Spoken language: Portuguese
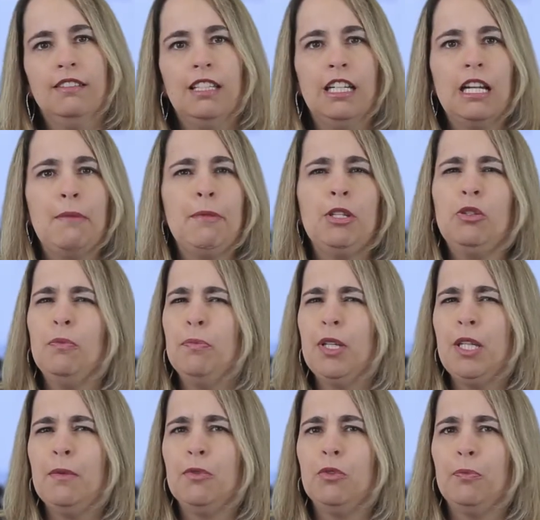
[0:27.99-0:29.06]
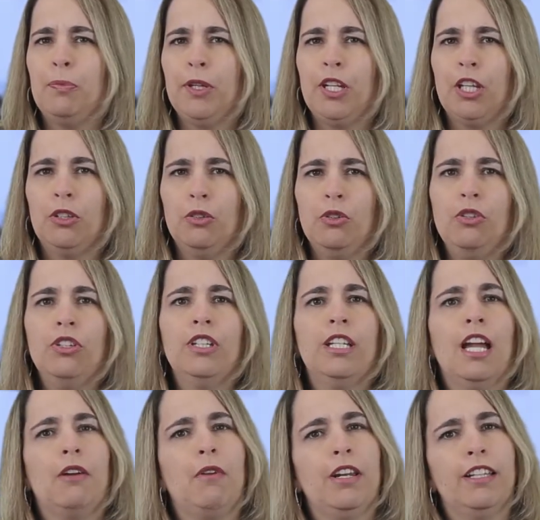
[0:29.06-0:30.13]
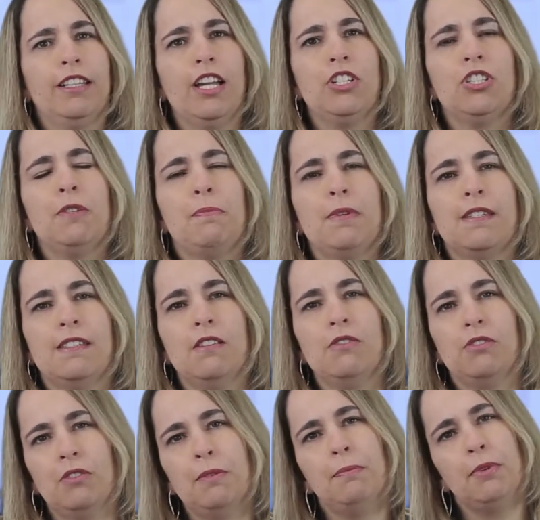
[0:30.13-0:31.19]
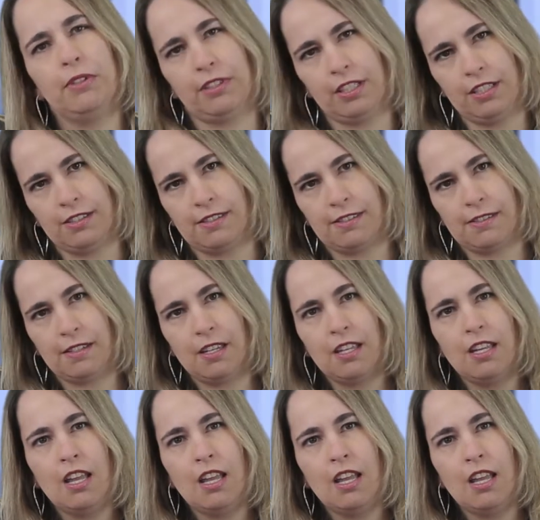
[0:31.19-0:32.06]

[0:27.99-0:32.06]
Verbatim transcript: Treinamento mínimo do operador e a qualidade de impressão são importantes.